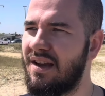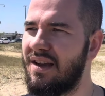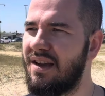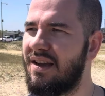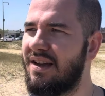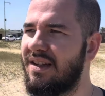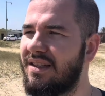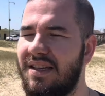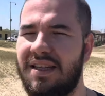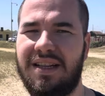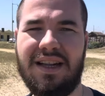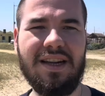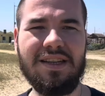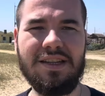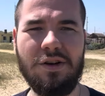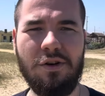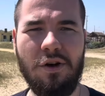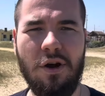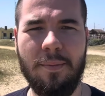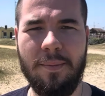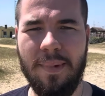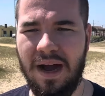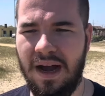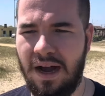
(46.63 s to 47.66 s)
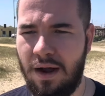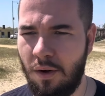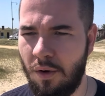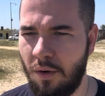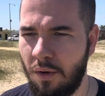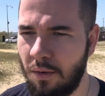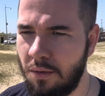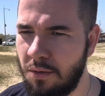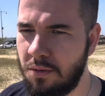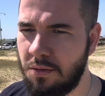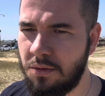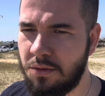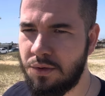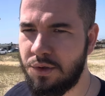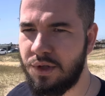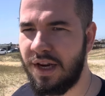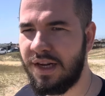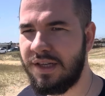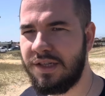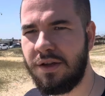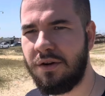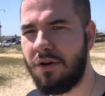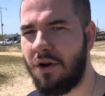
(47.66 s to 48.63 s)
ansiedade é normal,
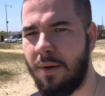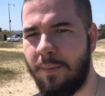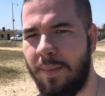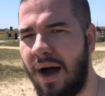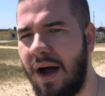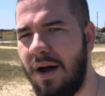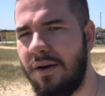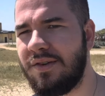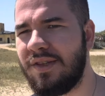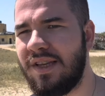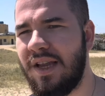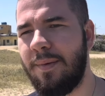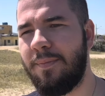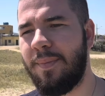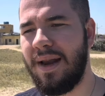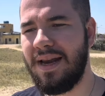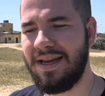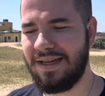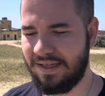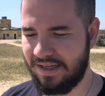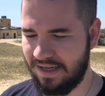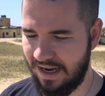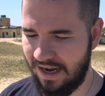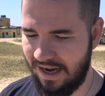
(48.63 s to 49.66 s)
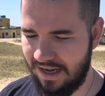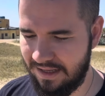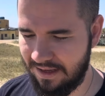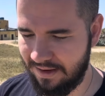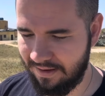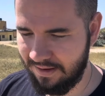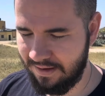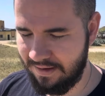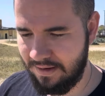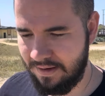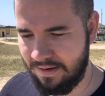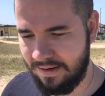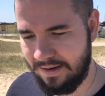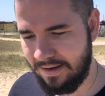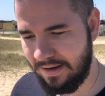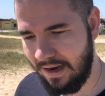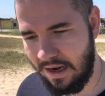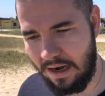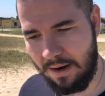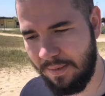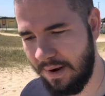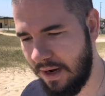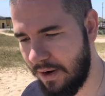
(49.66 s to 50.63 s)
estresse é normal, isso é palhaçada.
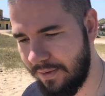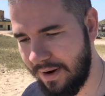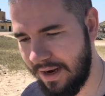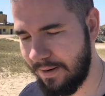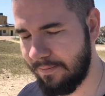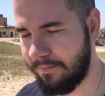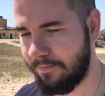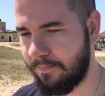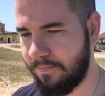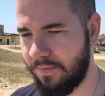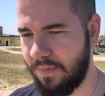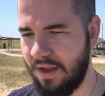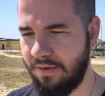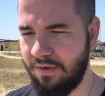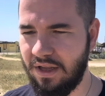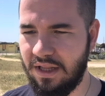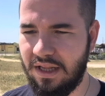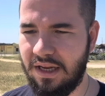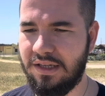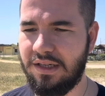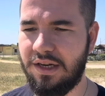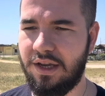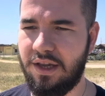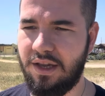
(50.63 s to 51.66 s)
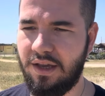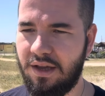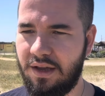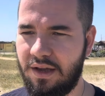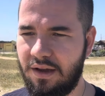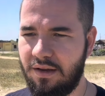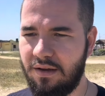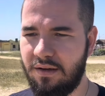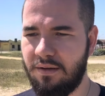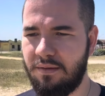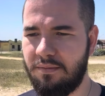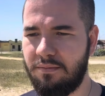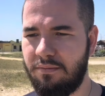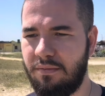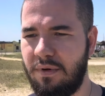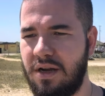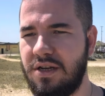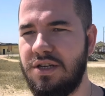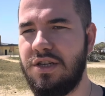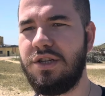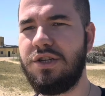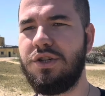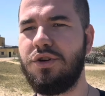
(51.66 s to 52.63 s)
Cara, mas não é. A verdade é que
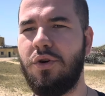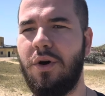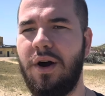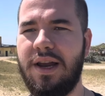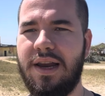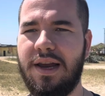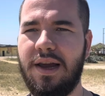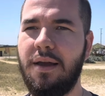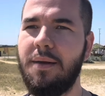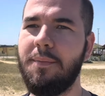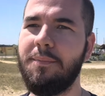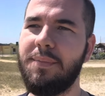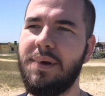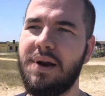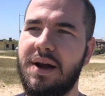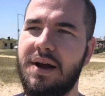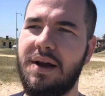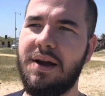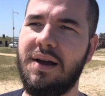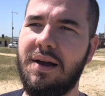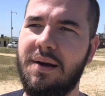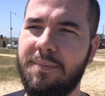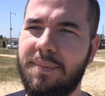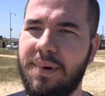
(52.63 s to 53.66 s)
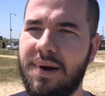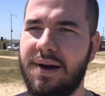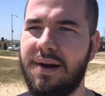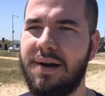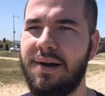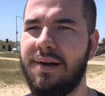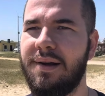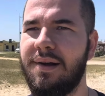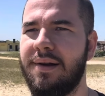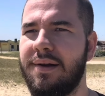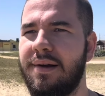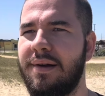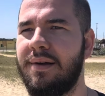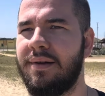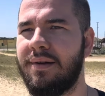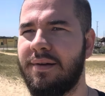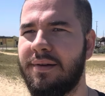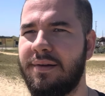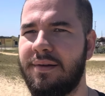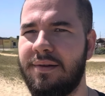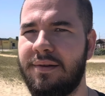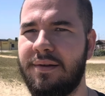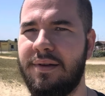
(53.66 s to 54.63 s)
a gente olha para
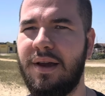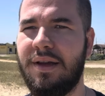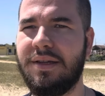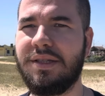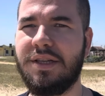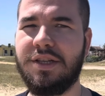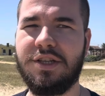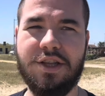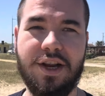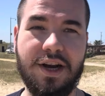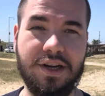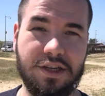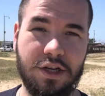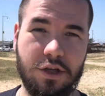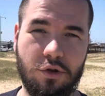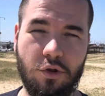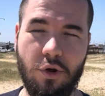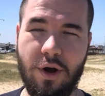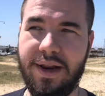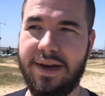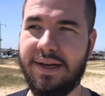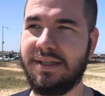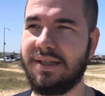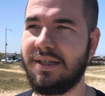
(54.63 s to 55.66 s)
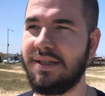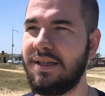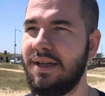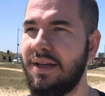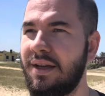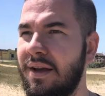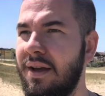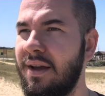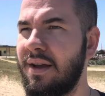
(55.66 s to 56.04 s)
essas trajetórias assim